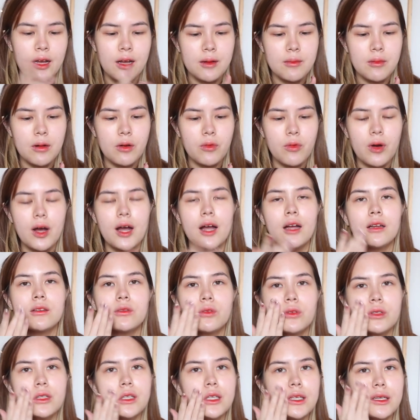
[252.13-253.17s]
เพราะว่าตัว
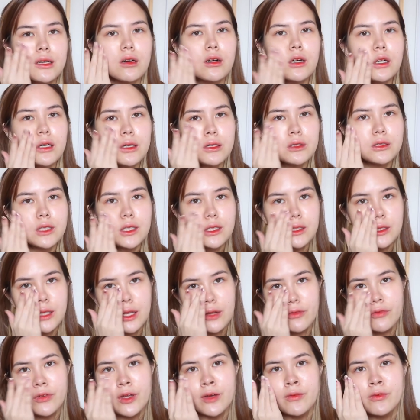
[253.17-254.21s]
นี้ก็คือติดใน
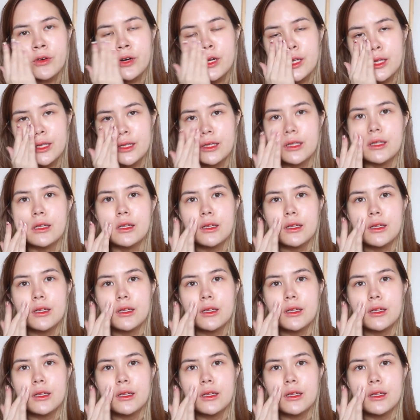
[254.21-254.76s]
Favorite